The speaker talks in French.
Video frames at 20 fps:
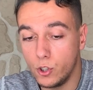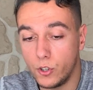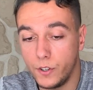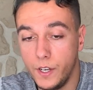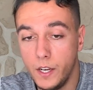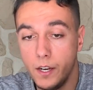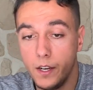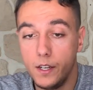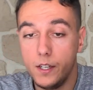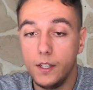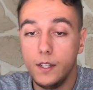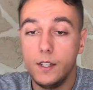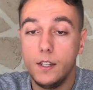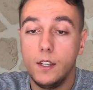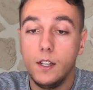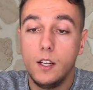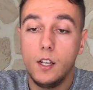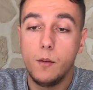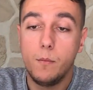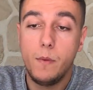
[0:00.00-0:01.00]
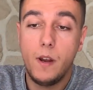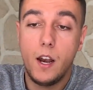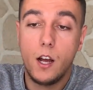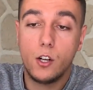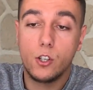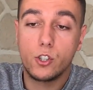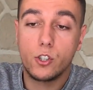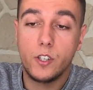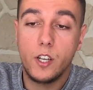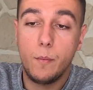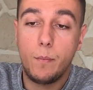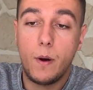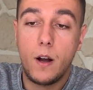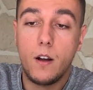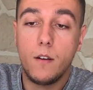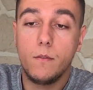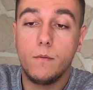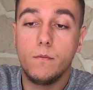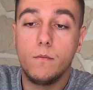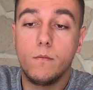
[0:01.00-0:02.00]
j'en ai. Mais là, j'en ai
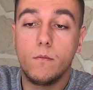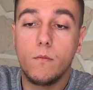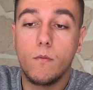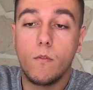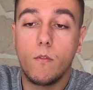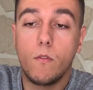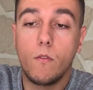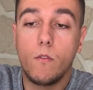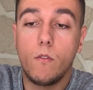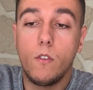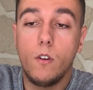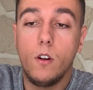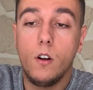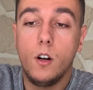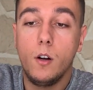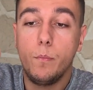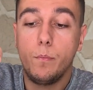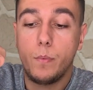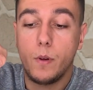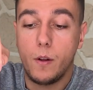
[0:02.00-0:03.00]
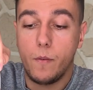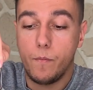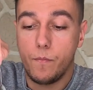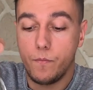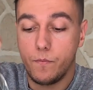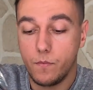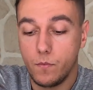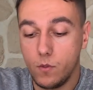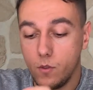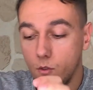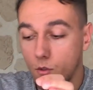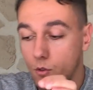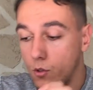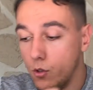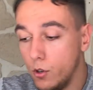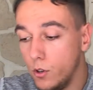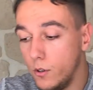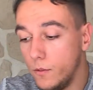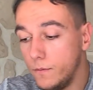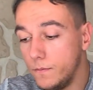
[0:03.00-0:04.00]
pas. Hop.
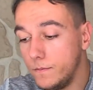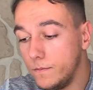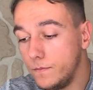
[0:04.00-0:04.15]
2.